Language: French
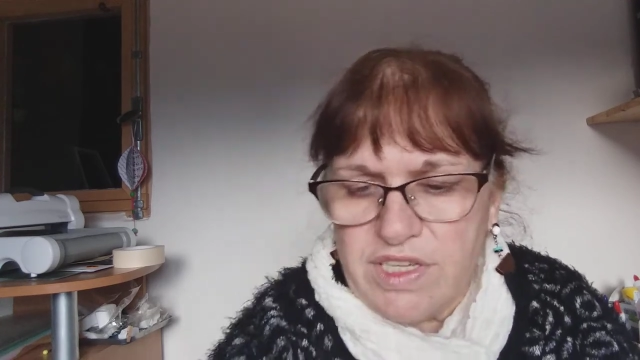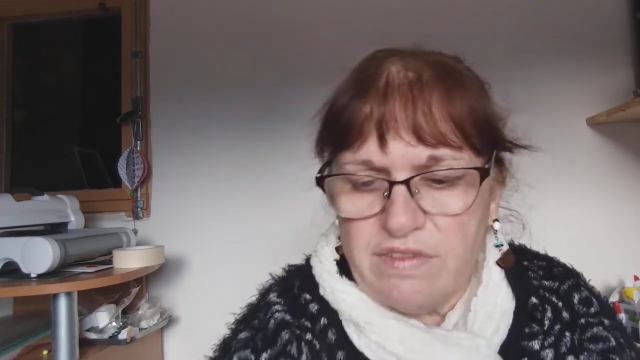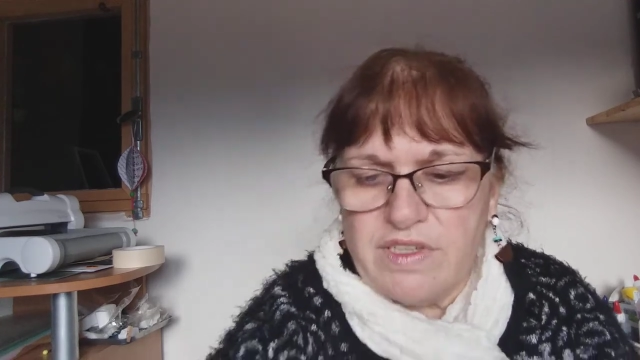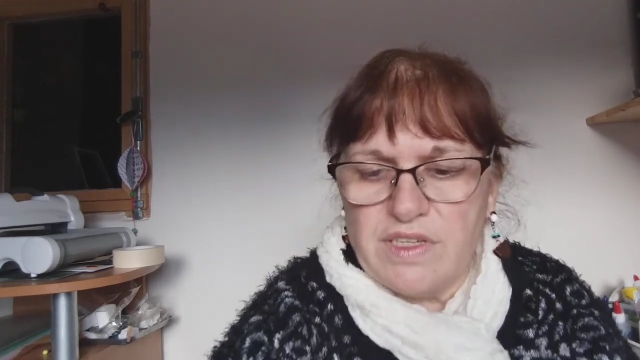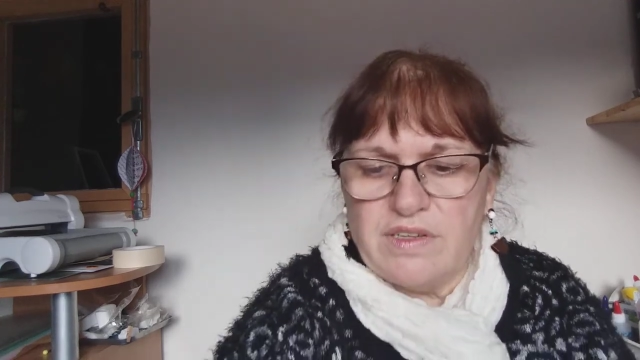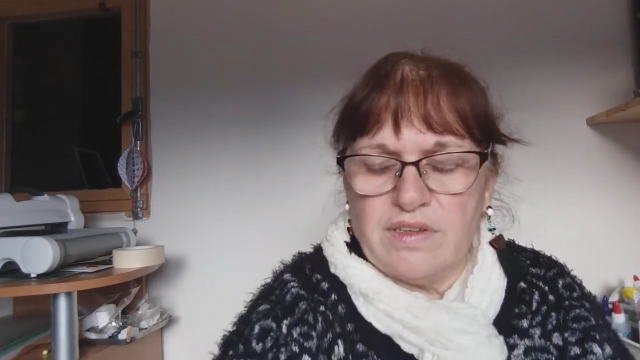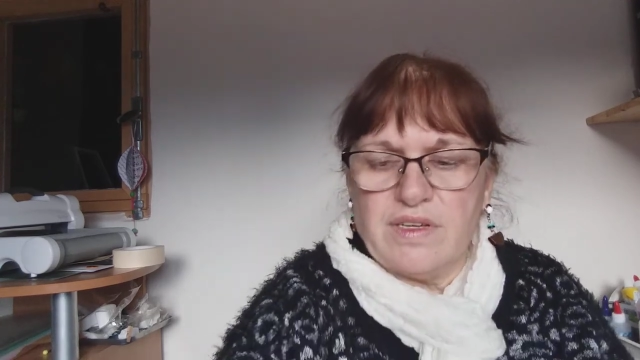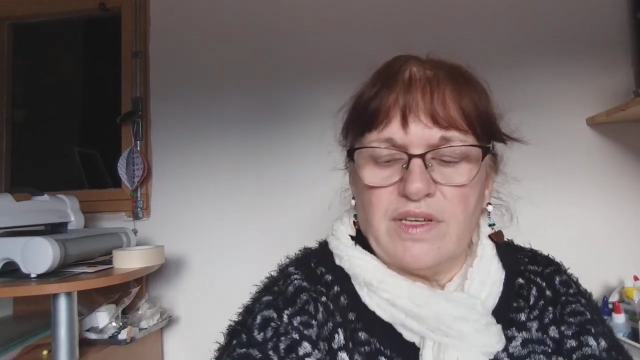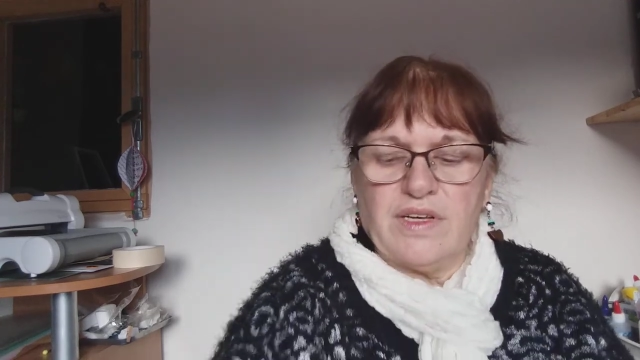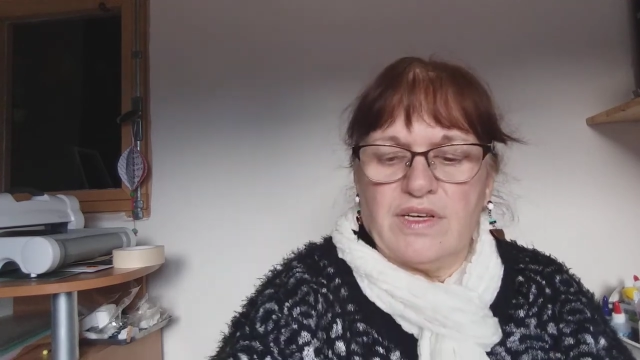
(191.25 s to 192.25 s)
qu'il y avait.
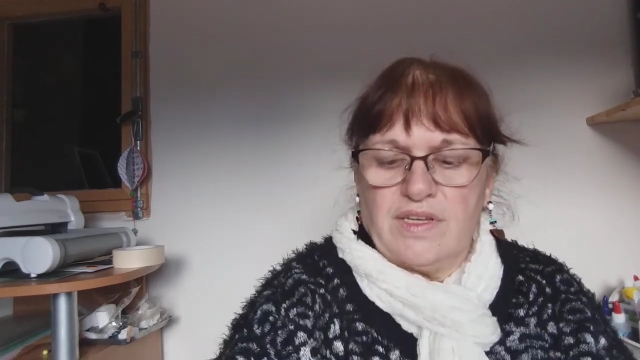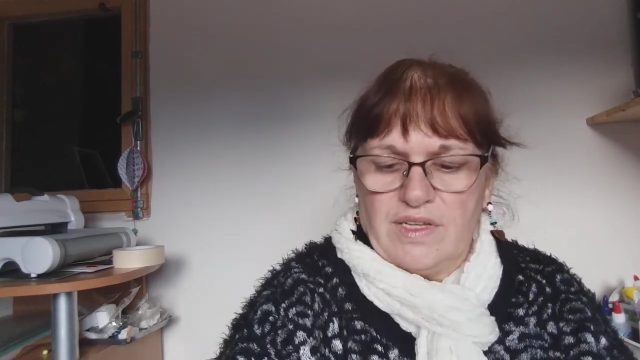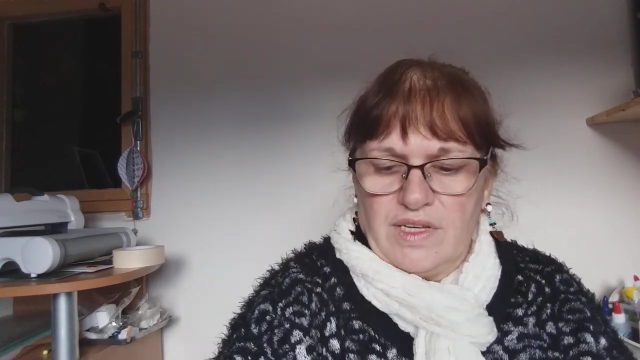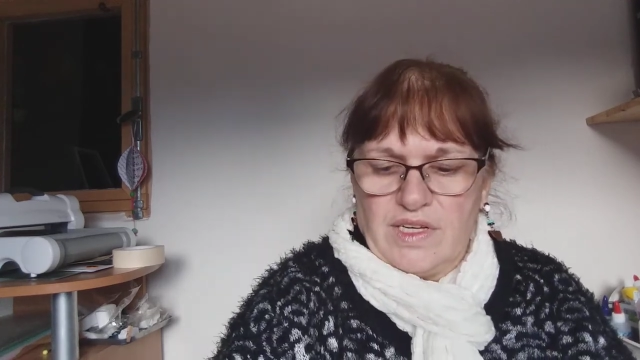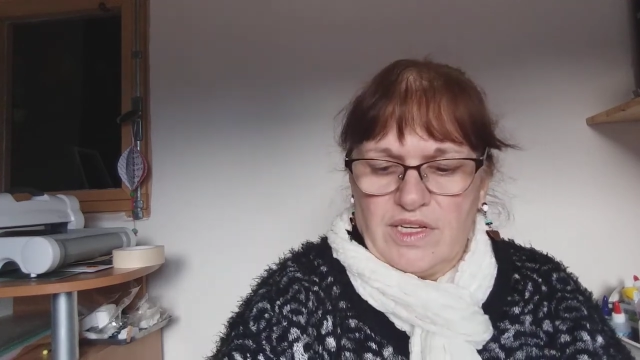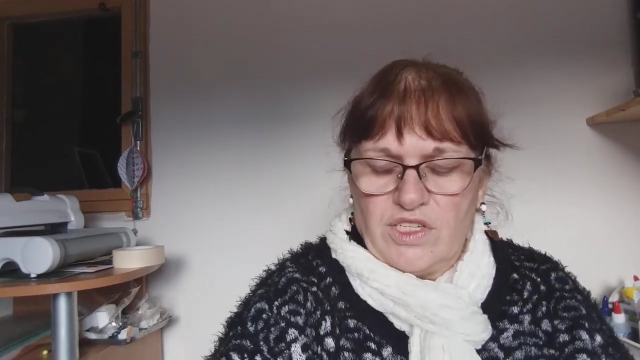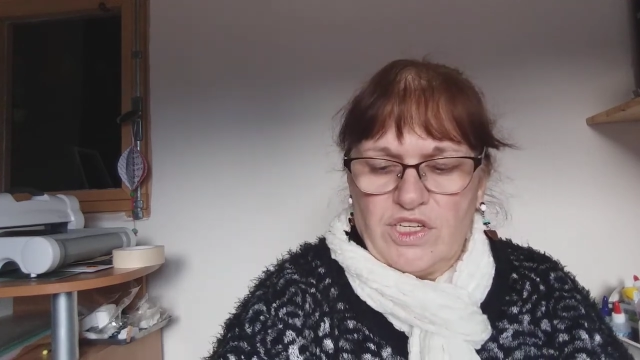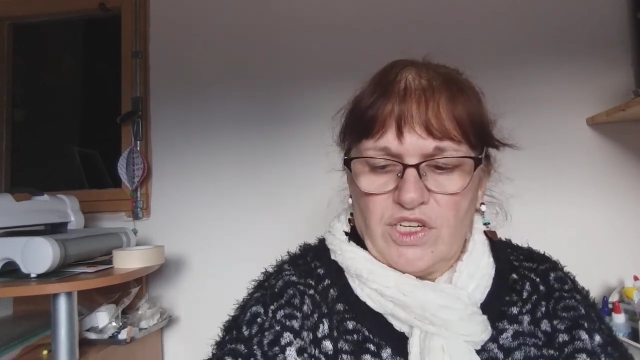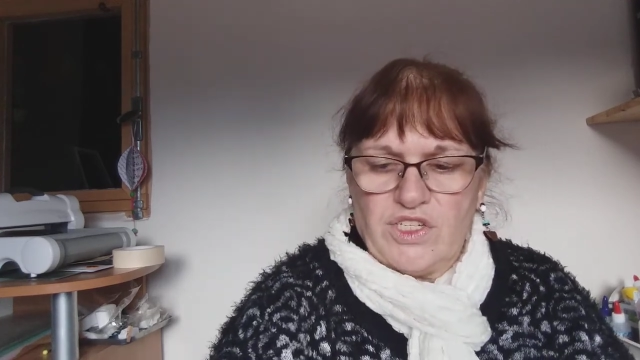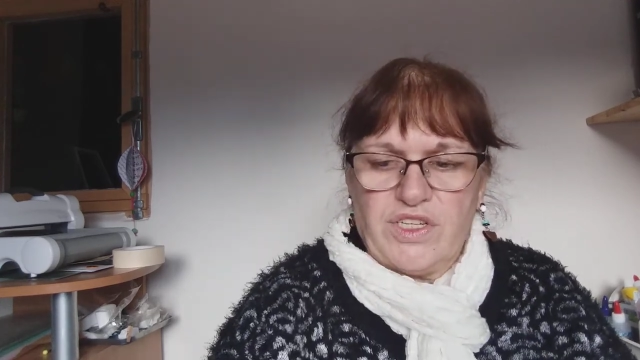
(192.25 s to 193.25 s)

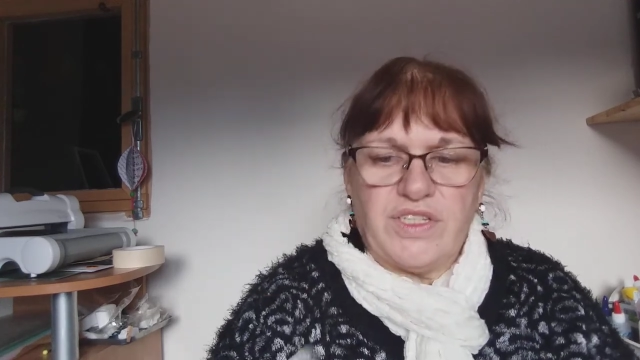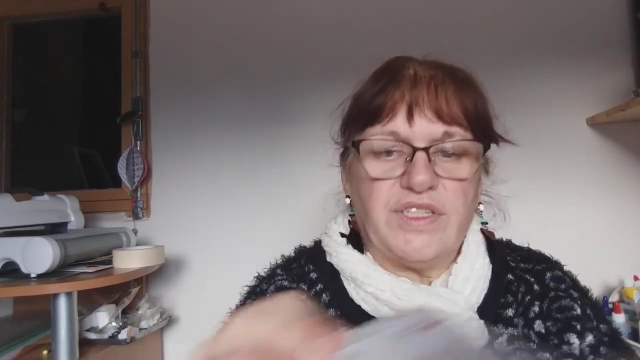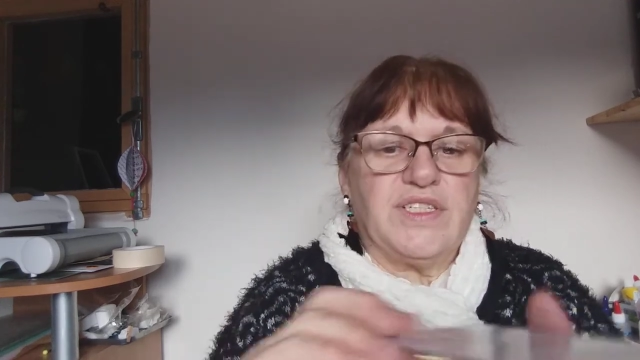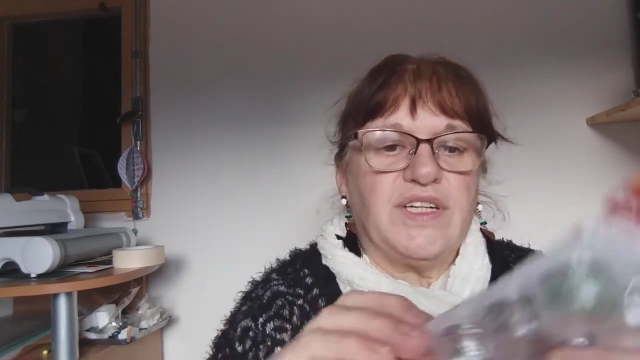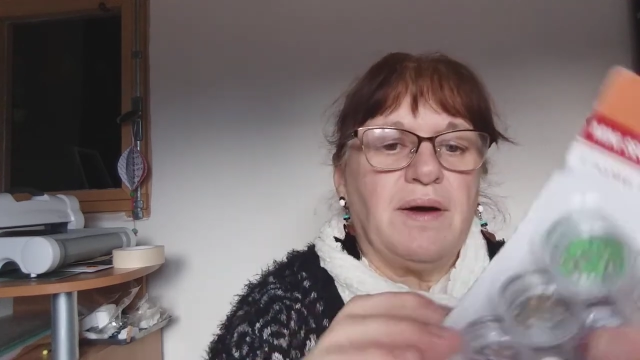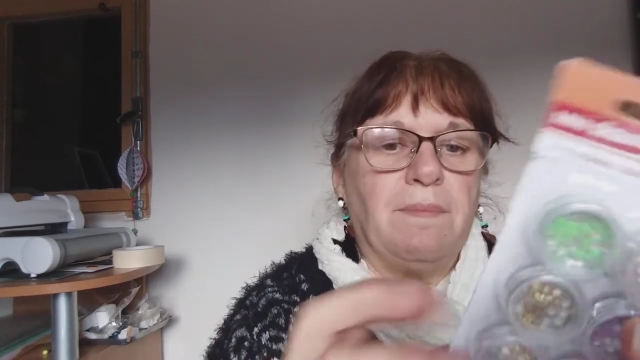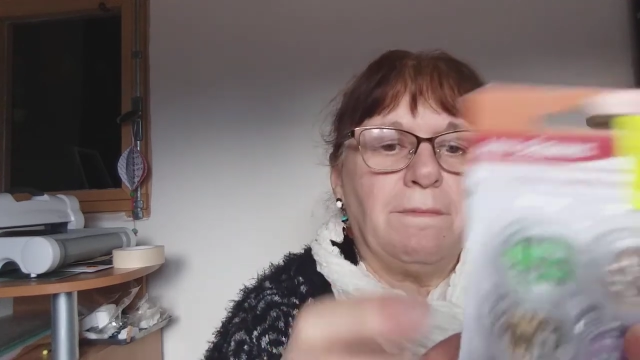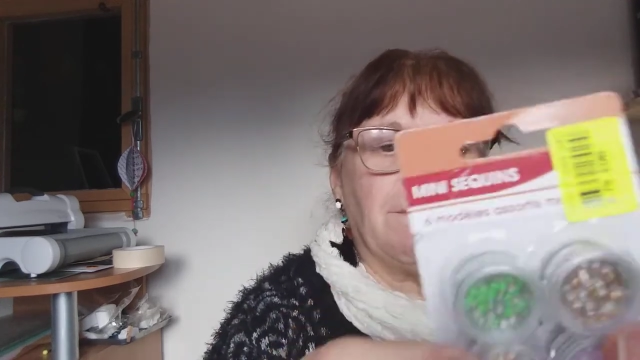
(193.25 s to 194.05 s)
J'ai acheté ça.